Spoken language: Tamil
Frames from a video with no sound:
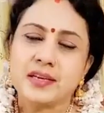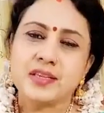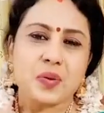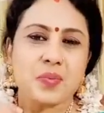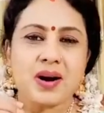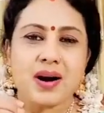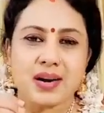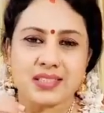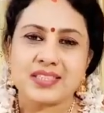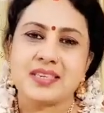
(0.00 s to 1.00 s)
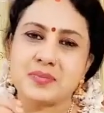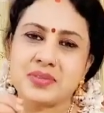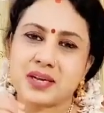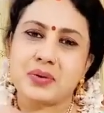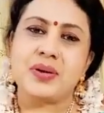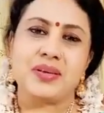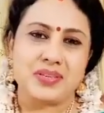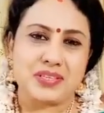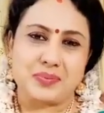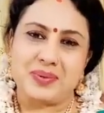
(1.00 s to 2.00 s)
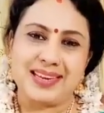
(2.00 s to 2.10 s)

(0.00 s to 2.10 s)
இது ரொம்ப ஆச்சரியம் தரக்கூடிய விஷயம்